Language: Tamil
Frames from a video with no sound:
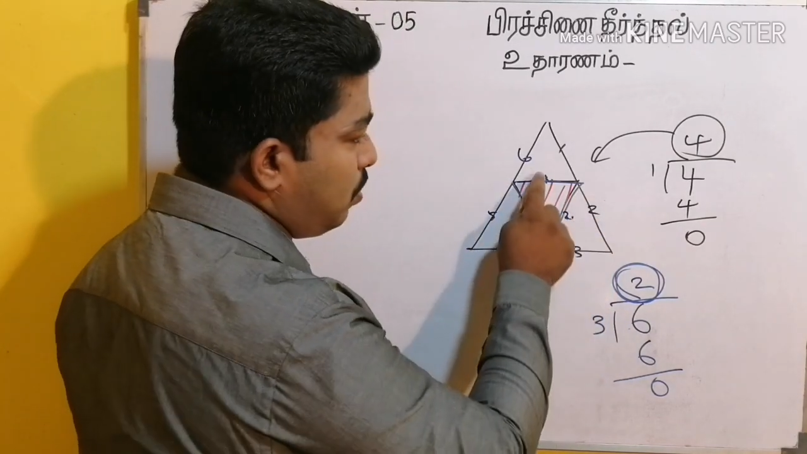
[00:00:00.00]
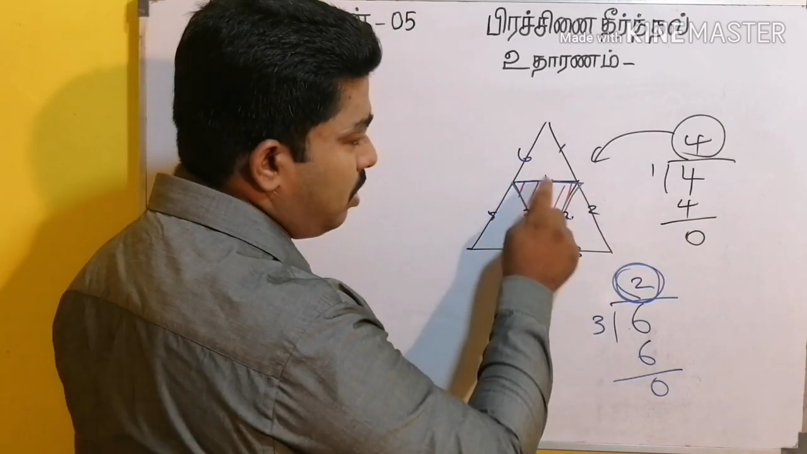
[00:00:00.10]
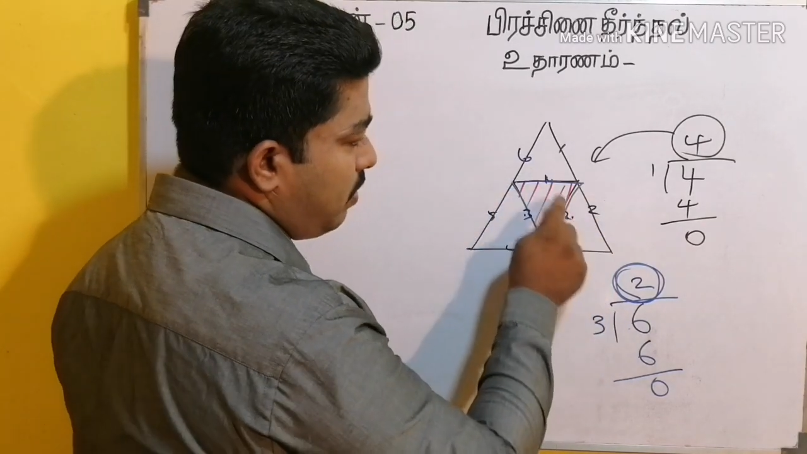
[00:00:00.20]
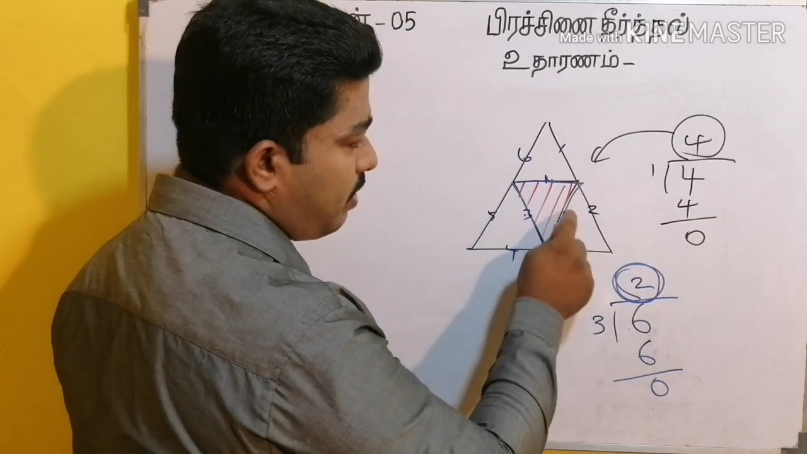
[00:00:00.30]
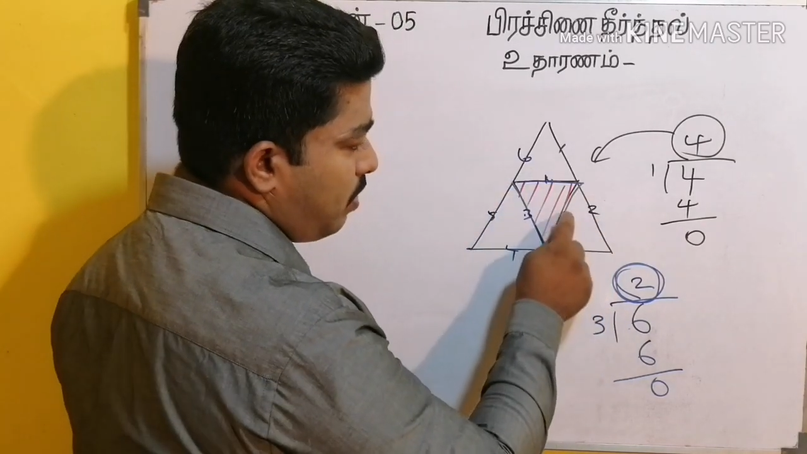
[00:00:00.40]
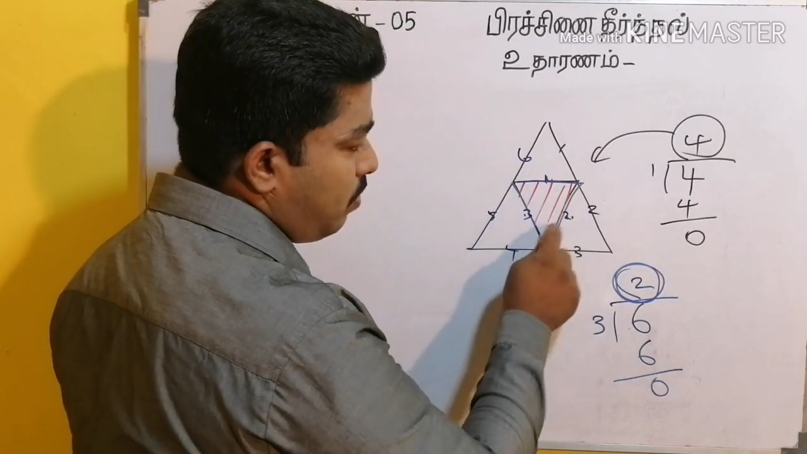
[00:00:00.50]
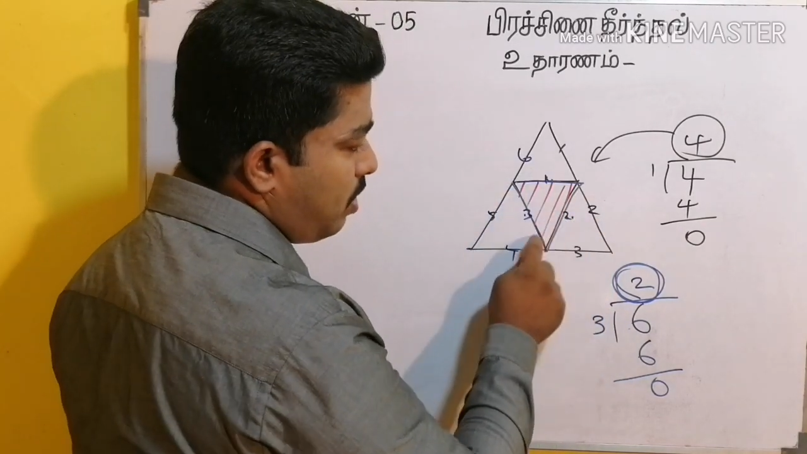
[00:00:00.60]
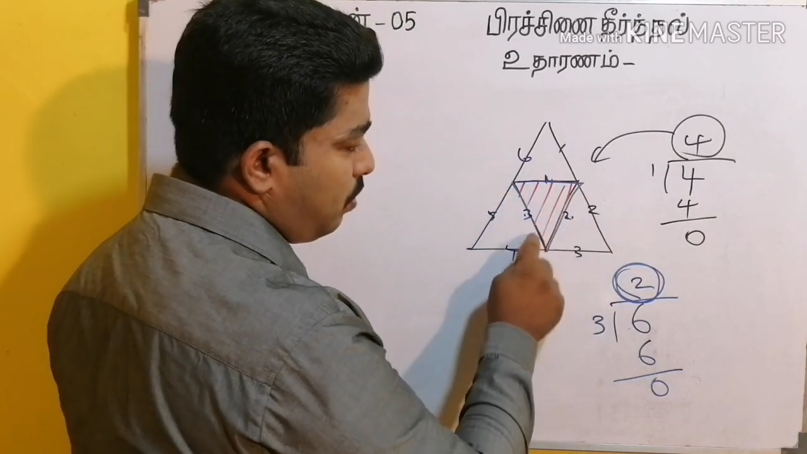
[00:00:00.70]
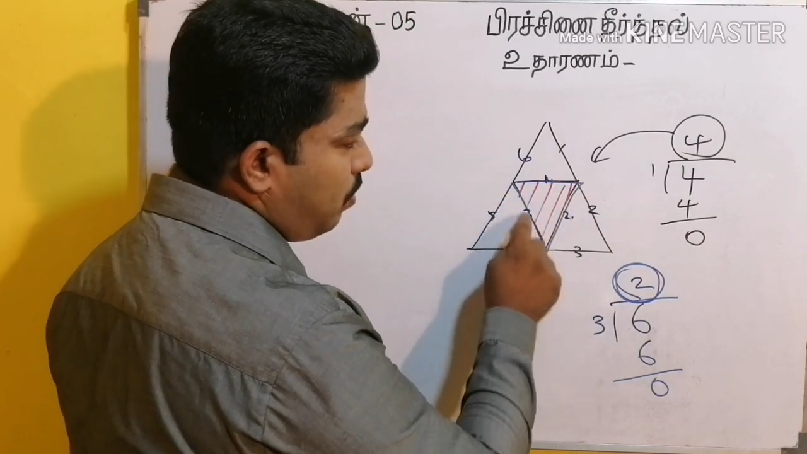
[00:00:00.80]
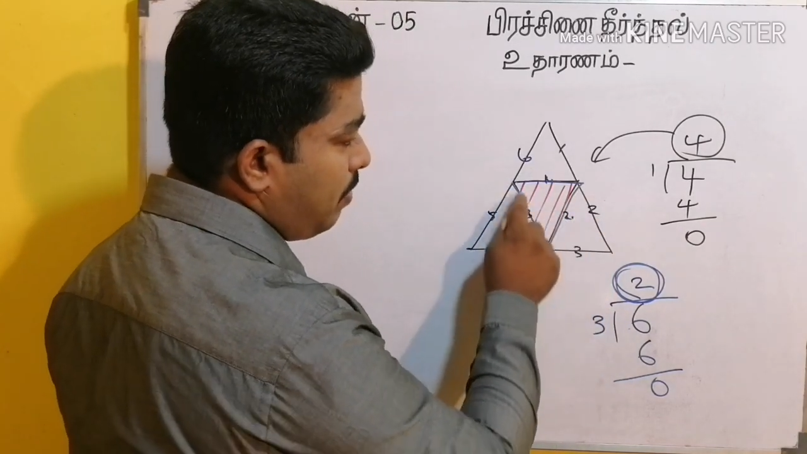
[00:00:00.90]
சுற்றி வர
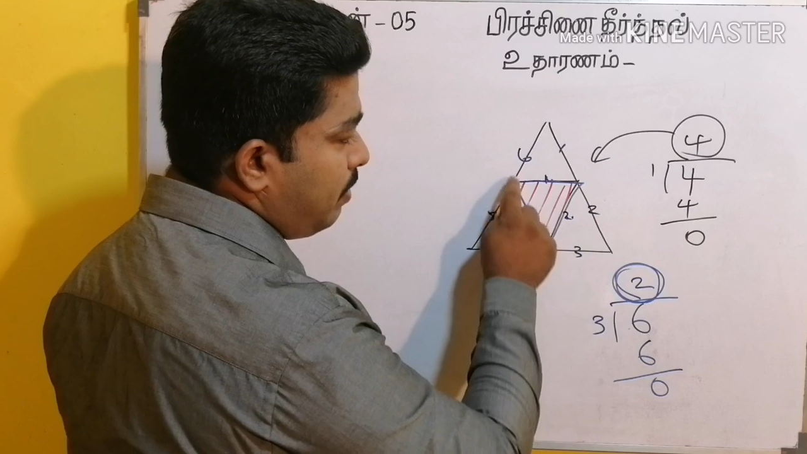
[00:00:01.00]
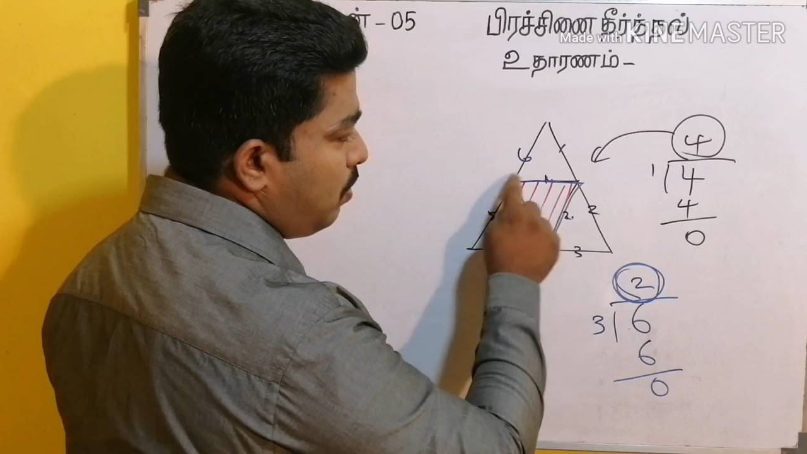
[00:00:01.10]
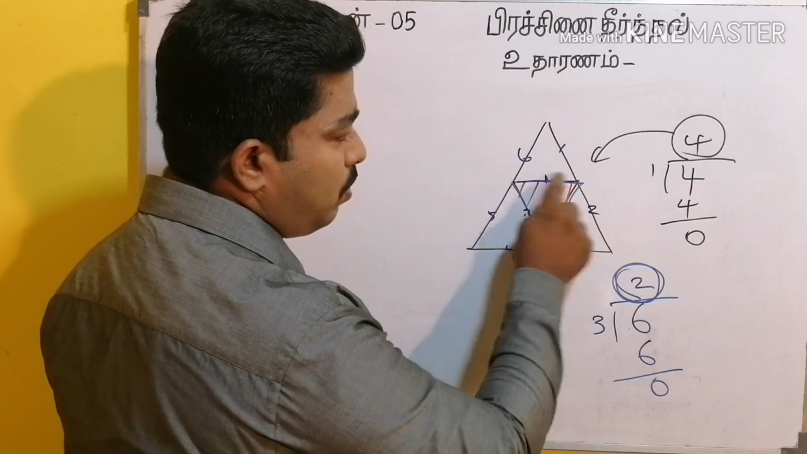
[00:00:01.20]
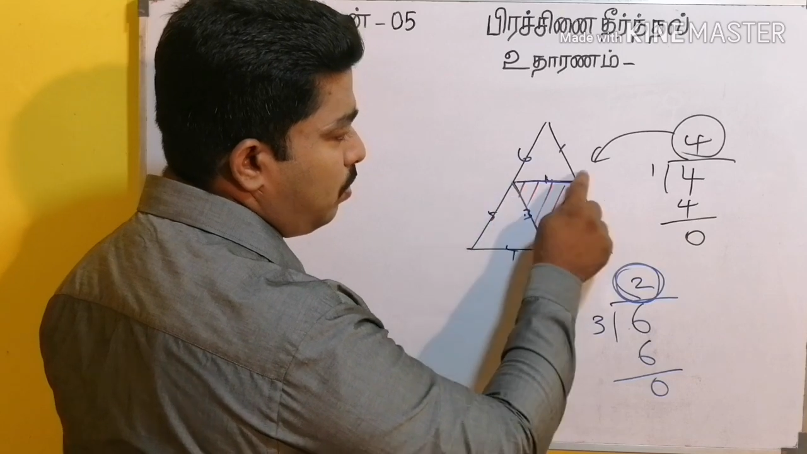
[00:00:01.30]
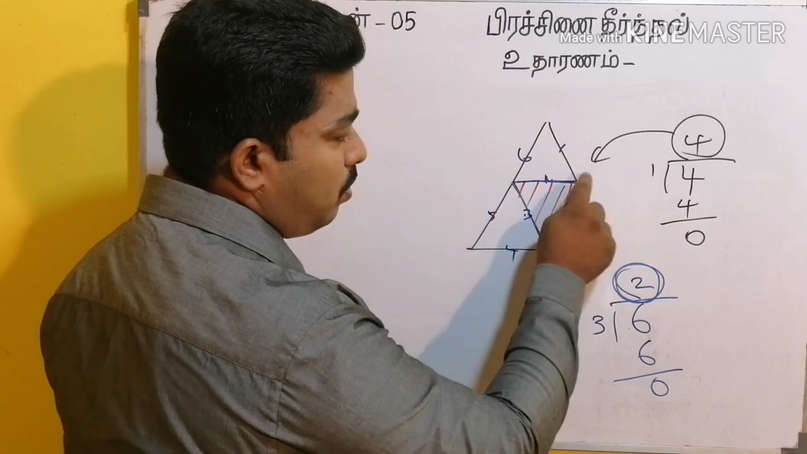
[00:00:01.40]
உள்ள தூரம் ஒரு